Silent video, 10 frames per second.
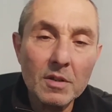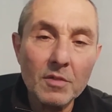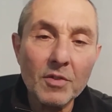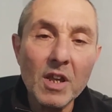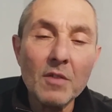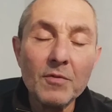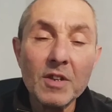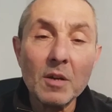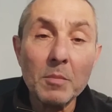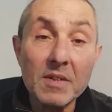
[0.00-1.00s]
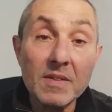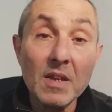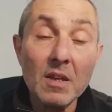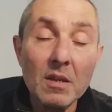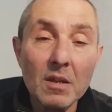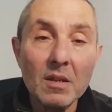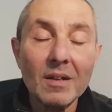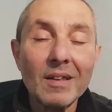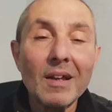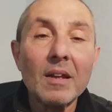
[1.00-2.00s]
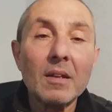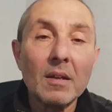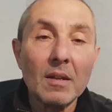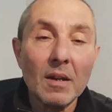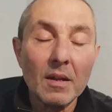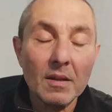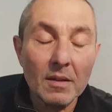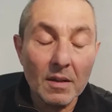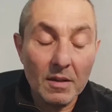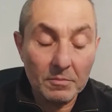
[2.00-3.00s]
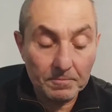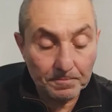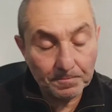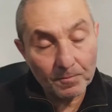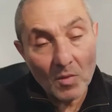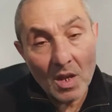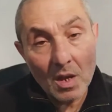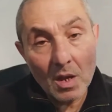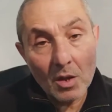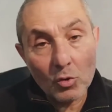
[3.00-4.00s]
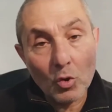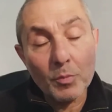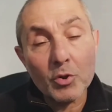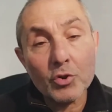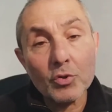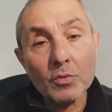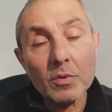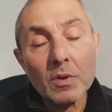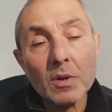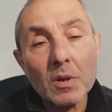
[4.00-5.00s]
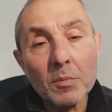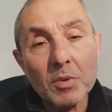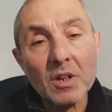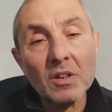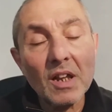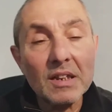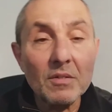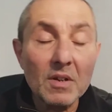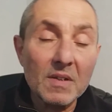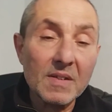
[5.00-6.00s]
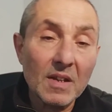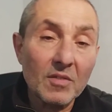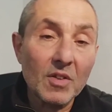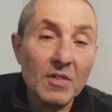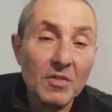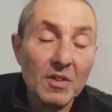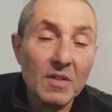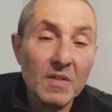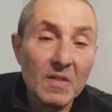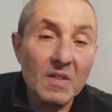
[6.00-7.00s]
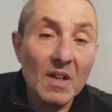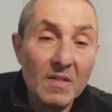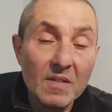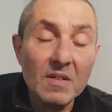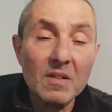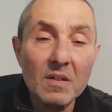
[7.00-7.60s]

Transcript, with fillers: евреев всех мастей и так далее, и так далее, и так далее. То бишь перекладывается ответственность с нас,